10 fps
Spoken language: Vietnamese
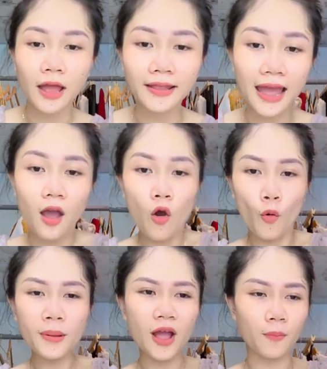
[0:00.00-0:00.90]
chỉ số điện thoại nha
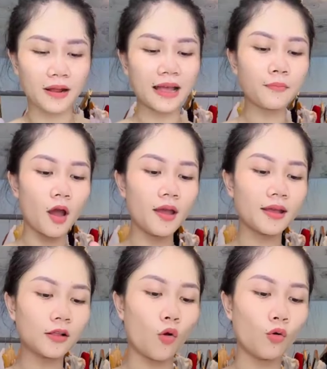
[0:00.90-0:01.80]
Ủa Bích Ngọc là khách
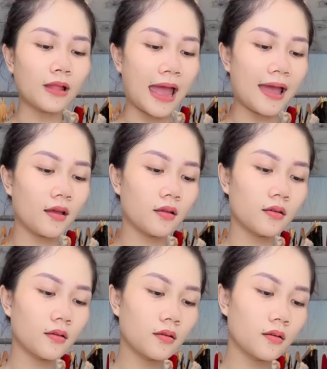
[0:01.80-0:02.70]
mới hay khách cũ ta